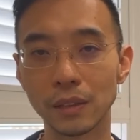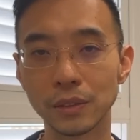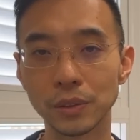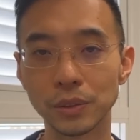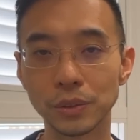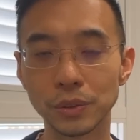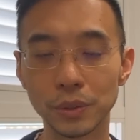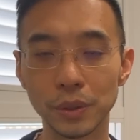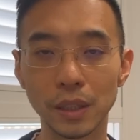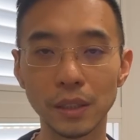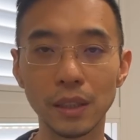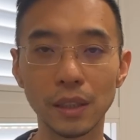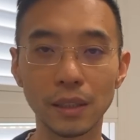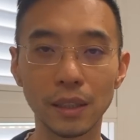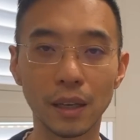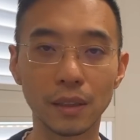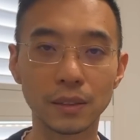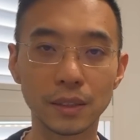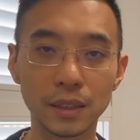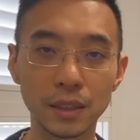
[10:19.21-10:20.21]
就决定
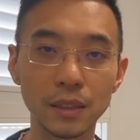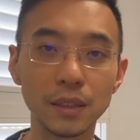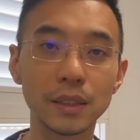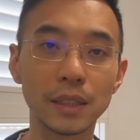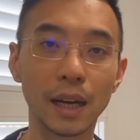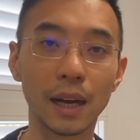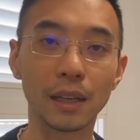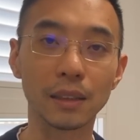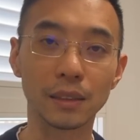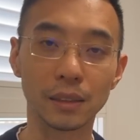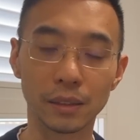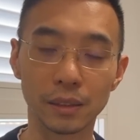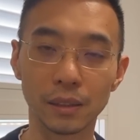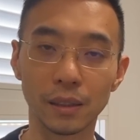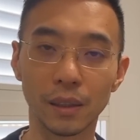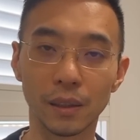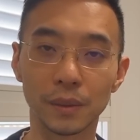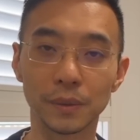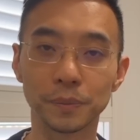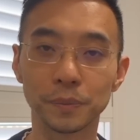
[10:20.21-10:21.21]
要清场的时
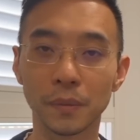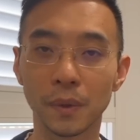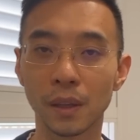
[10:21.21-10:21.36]
候，